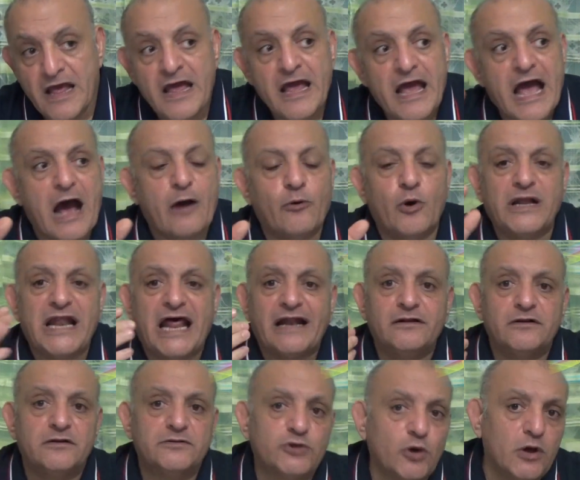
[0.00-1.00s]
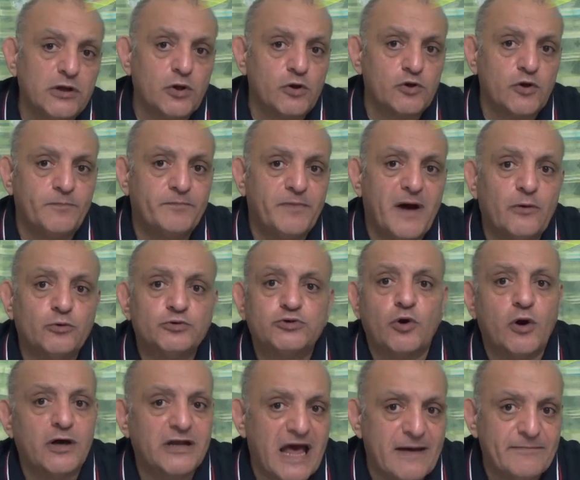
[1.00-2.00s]
اولا دول اوروبا
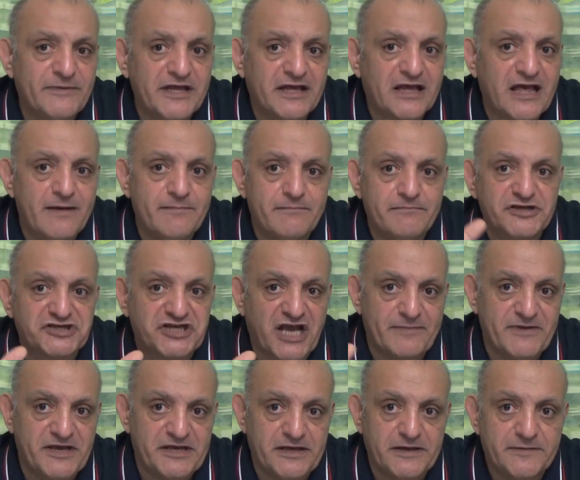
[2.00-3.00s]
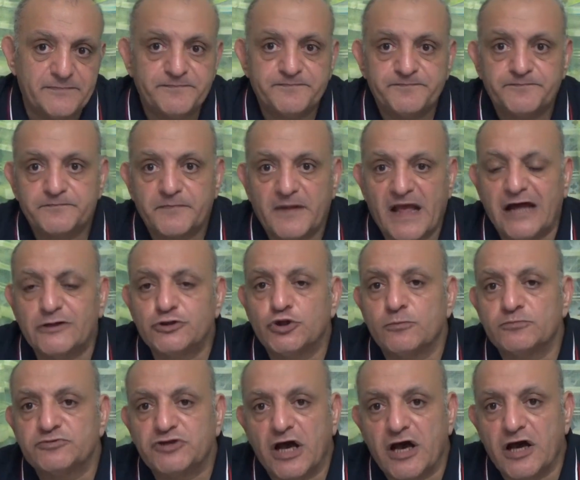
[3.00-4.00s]
ودول امريكا مش غبيه عندهم
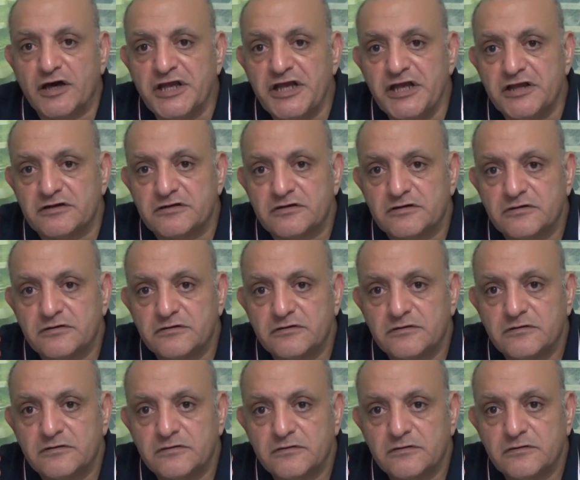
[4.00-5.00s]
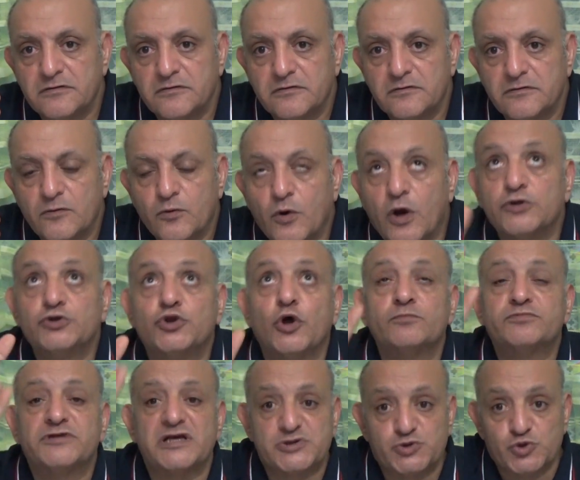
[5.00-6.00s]
تقارير وعندهم
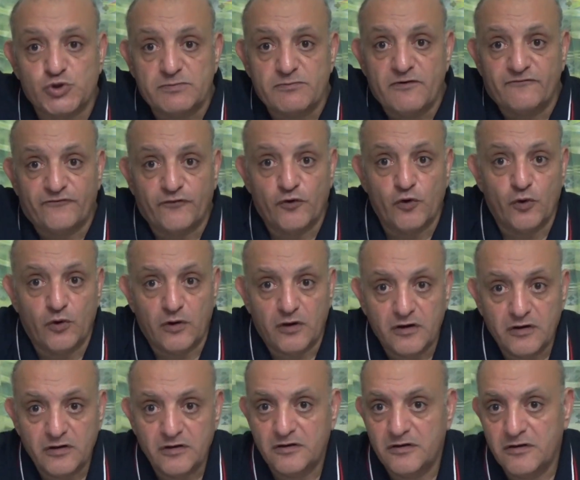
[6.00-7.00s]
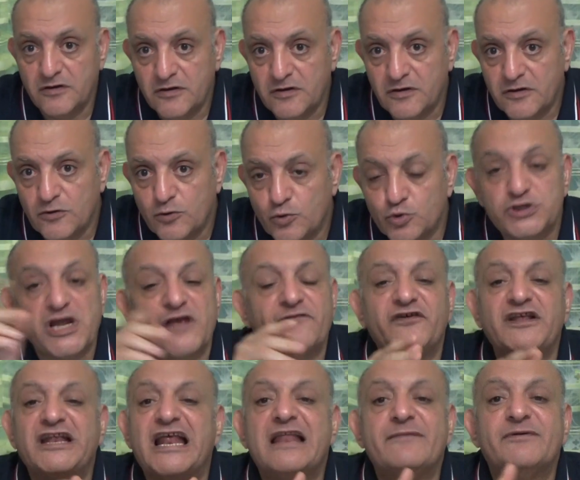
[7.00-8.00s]
تصوير من فوق وشايفين
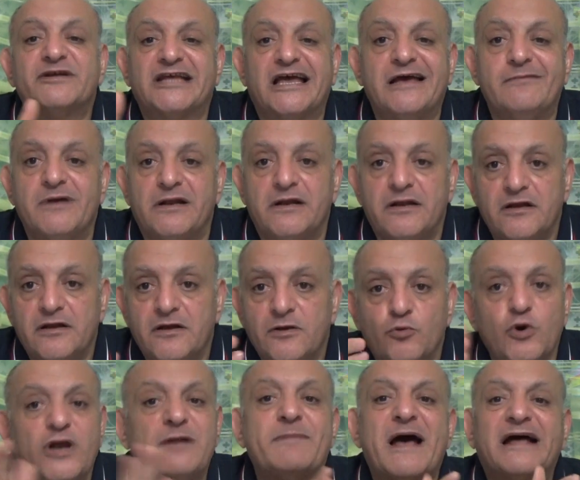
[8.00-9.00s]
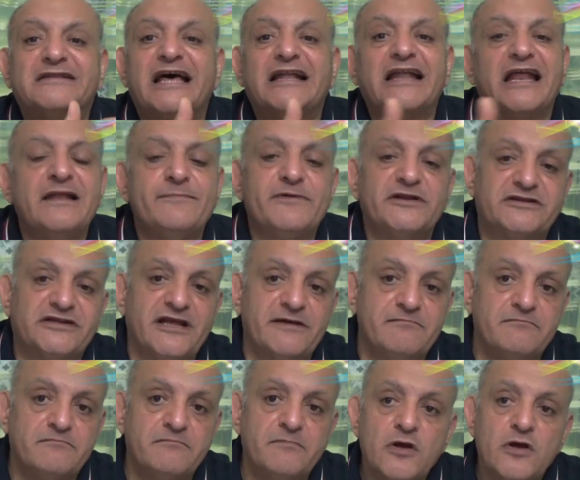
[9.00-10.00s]
اللي بيتعمل والبهدله اللي بتتم
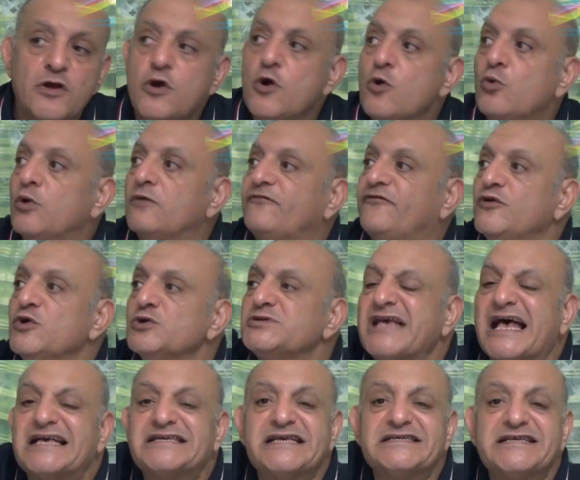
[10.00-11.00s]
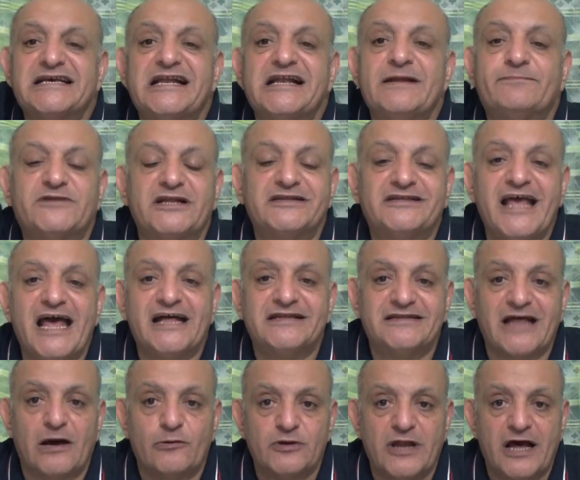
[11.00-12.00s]
والفلوس اساسا اللي بتديها
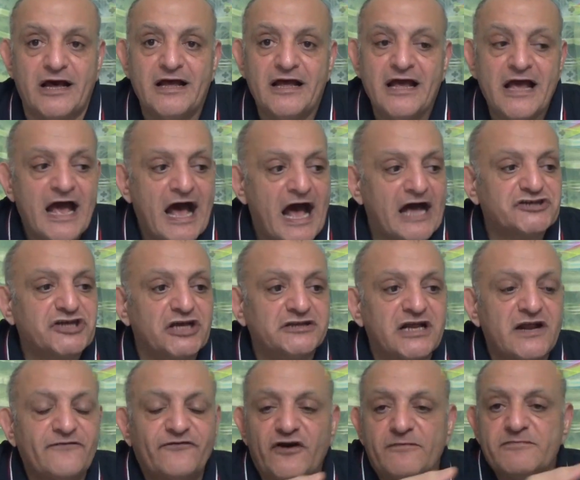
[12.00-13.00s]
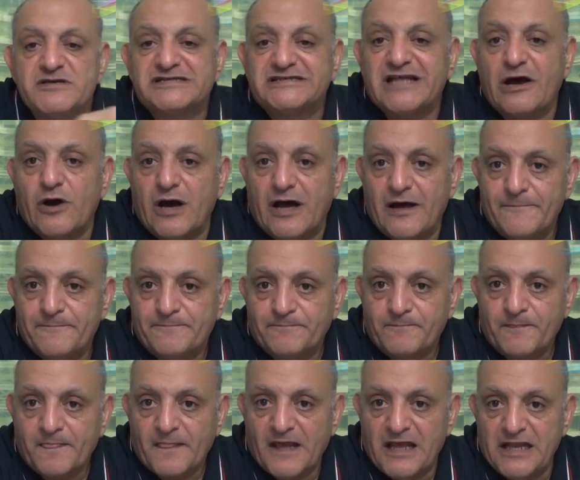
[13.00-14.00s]
الدوله عشان رفع مستوى
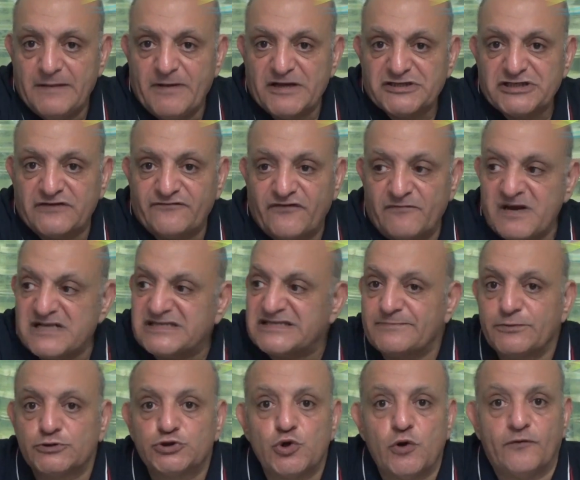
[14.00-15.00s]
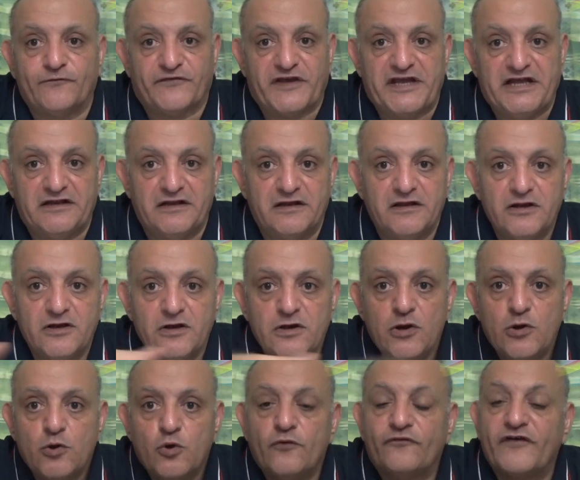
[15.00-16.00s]
البشر في مصر بتروح فين
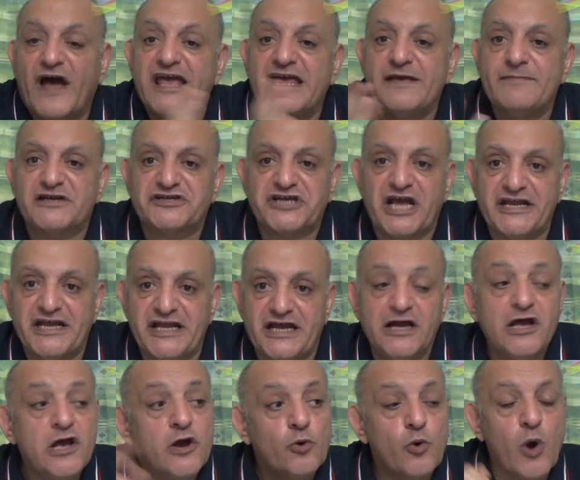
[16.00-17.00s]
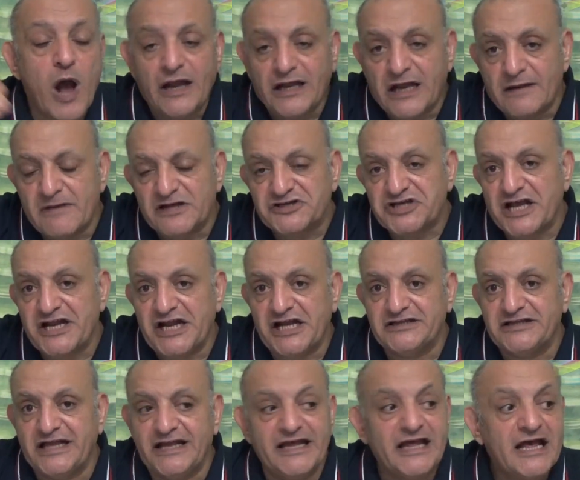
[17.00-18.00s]
وفي أي مشاريع وهل المشاريع دي
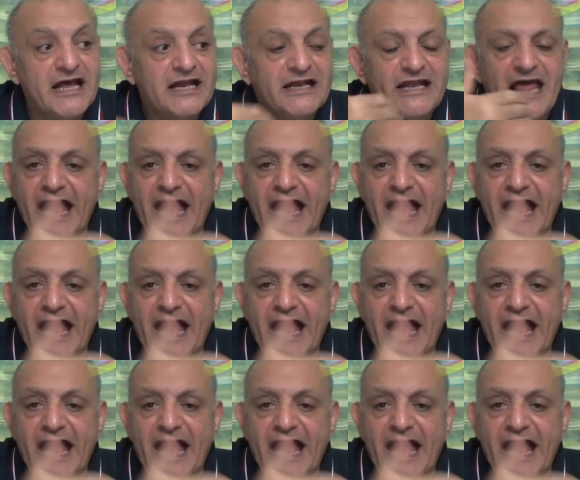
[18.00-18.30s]
ليه؟ لها